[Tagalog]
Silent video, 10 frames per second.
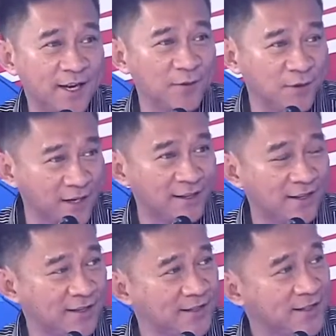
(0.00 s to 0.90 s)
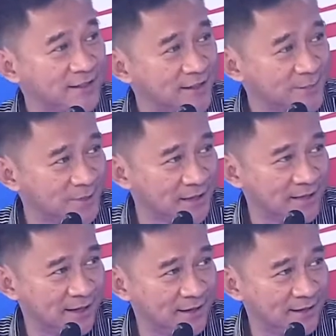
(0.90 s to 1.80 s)
equivalent lang siya sa 6%
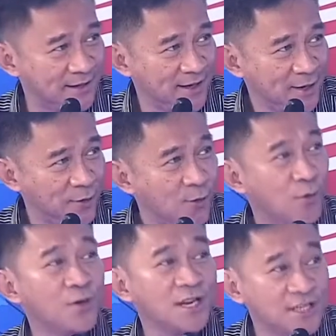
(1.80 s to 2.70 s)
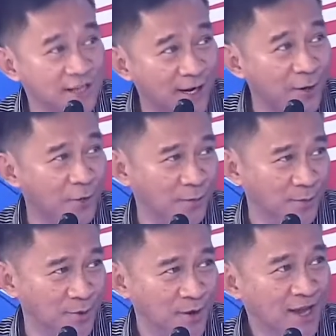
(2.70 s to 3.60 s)
ah, nung okay. original
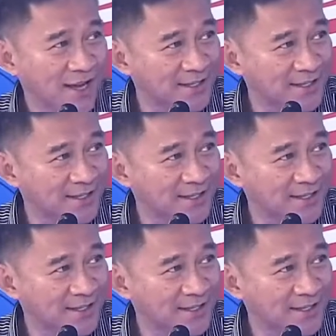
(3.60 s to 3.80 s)
loan mo.